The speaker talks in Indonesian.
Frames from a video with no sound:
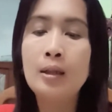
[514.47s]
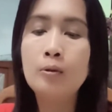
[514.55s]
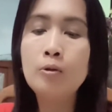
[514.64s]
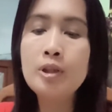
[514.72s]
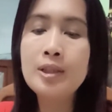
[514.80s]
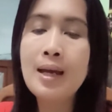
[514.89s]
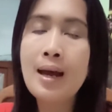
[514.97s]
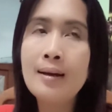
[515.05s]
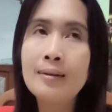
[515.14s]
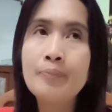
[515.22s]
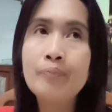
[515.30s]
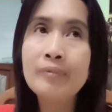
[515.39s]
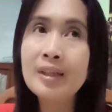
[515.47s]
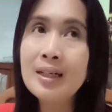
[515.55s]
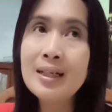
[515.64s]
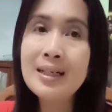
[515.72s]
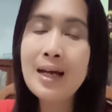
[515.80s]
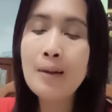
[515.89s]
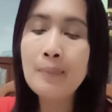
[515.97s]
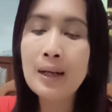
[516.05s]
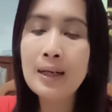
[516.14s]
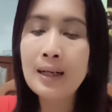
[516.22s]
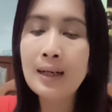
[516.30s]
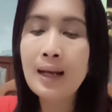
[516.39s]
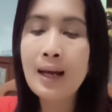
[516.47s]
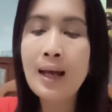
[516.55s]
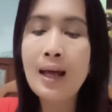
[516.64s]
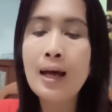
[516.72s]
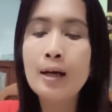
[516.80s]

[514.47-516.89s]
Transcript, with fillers: Terus yang keenam adalah